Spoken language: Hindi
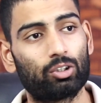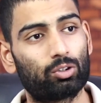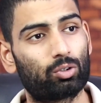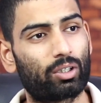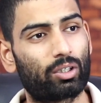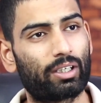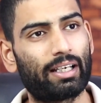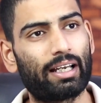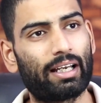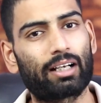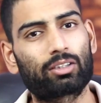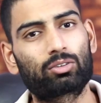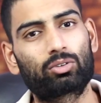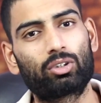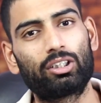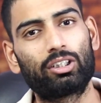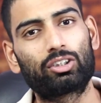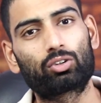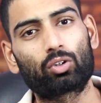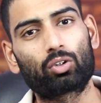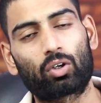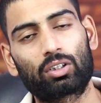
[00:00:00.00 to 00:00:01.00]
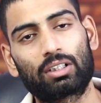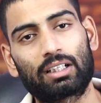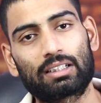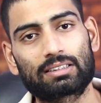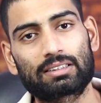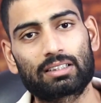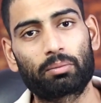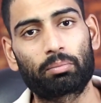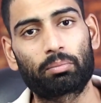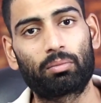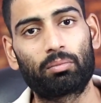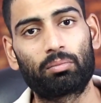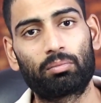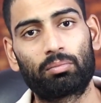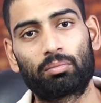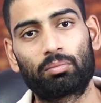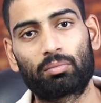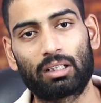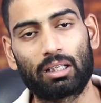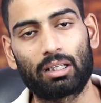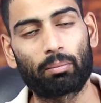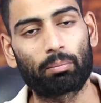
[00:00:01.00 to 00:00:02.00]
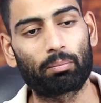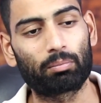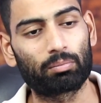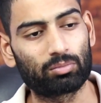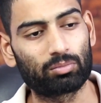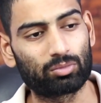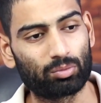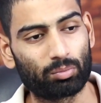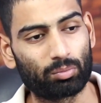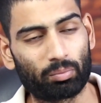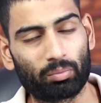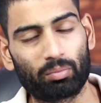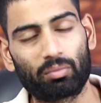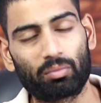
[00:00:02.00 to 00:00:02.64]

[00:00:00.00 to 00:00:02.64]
जो कि एक्चुअली चौदह से मतलब